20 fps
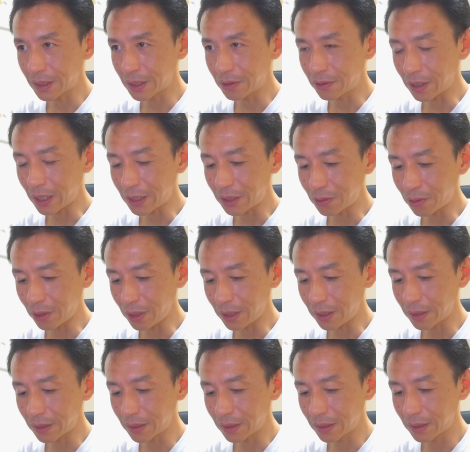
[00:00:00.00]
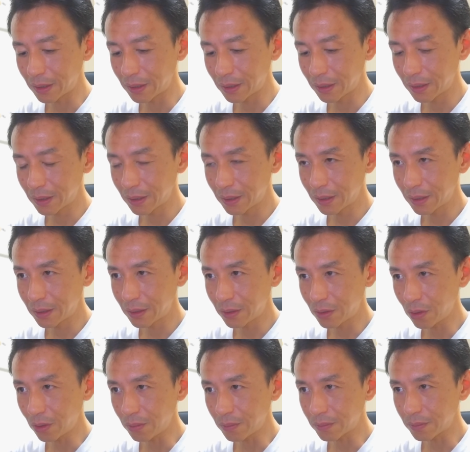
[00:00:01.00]
ぐらいに来い。
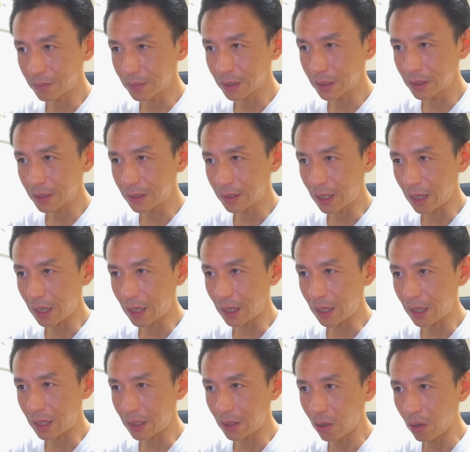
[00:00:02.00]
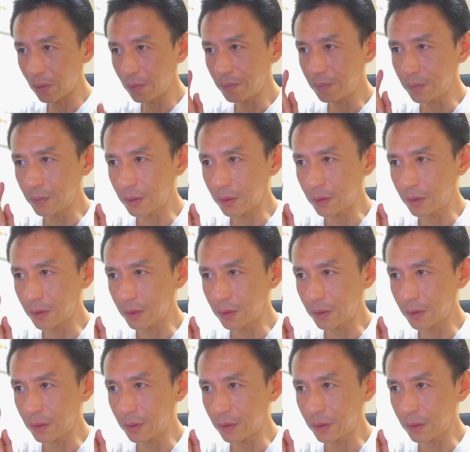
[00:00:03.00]
ドン。せーの。